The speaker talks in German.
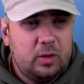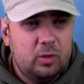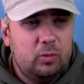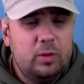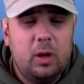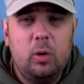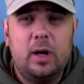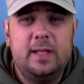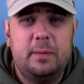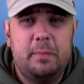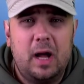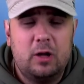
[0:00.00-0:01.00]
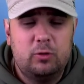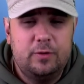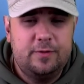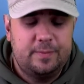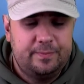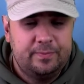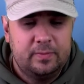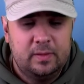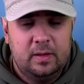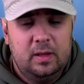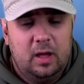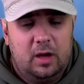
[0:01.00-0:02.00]
Oder auch an den Markus.
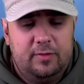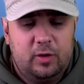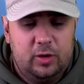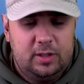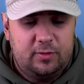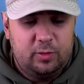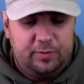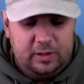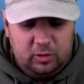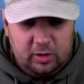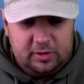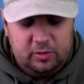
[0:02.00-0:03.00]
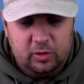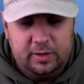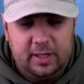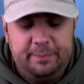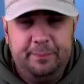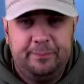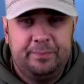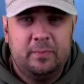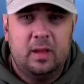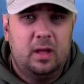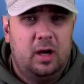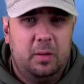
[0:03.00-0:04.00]
Aber wir können jetzt so viele Leute noch nennen,
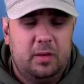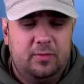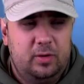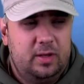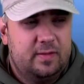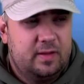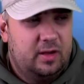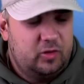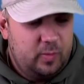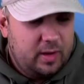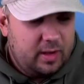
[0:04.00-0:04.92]
aber das würde jetzt gar nicht mehr